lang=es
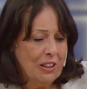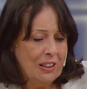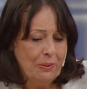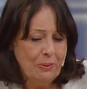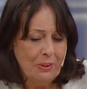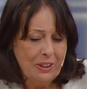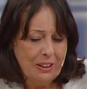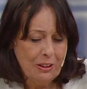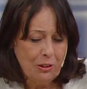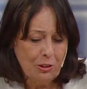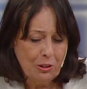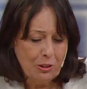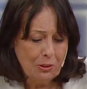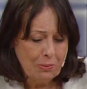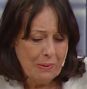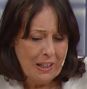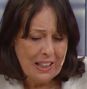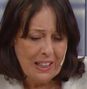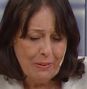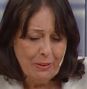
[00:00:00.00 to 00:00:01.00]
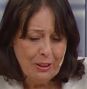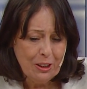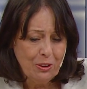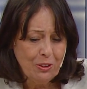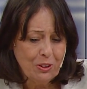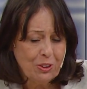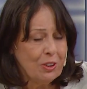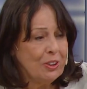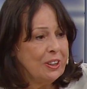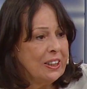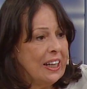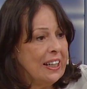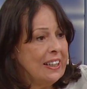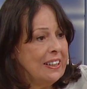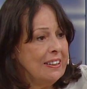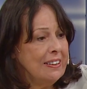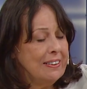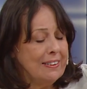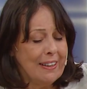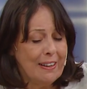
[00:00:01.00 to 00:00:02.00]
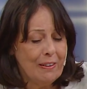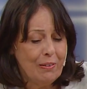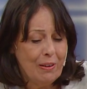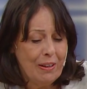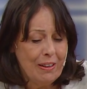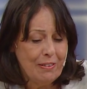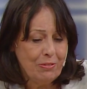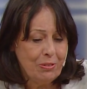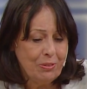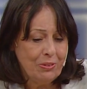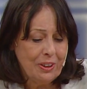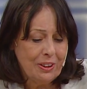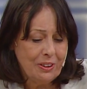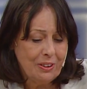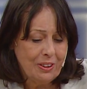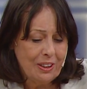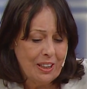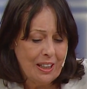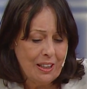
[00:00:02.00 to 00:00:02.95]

libritos maravillosos que han editado en la Fundación